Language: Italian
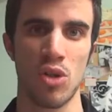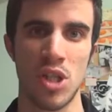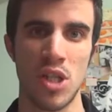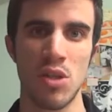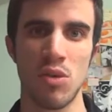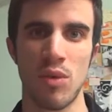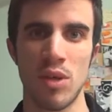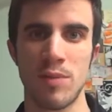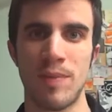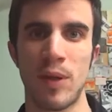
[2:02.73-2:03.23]

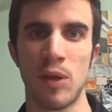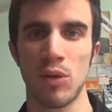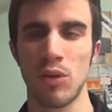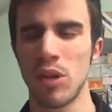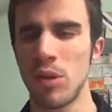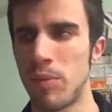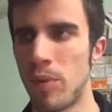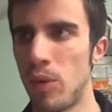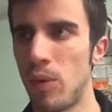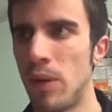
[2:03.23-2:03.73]
5, spero
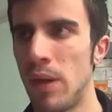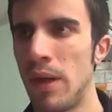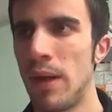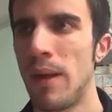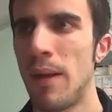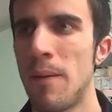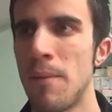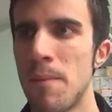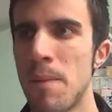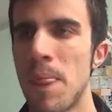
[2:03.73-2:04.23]
non di più,
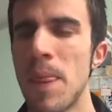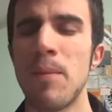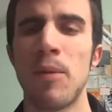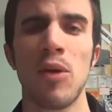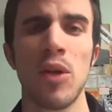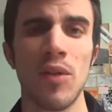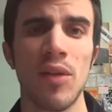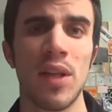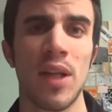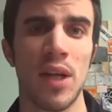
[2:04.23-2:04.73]
di
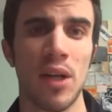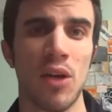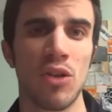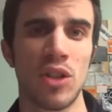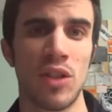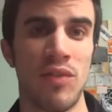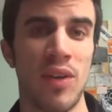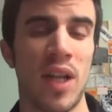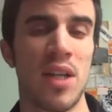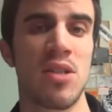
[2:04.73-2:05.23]
modo da vedere
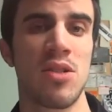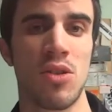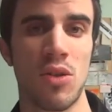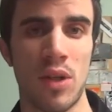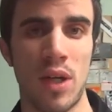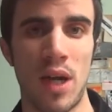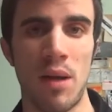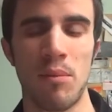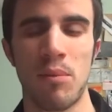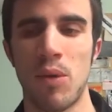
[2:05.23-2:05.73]
cosa fare a
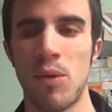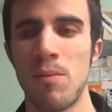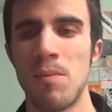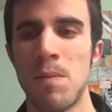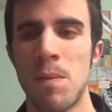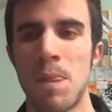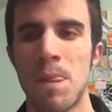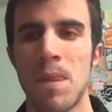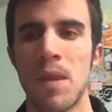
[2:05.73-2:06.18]
centrocampo.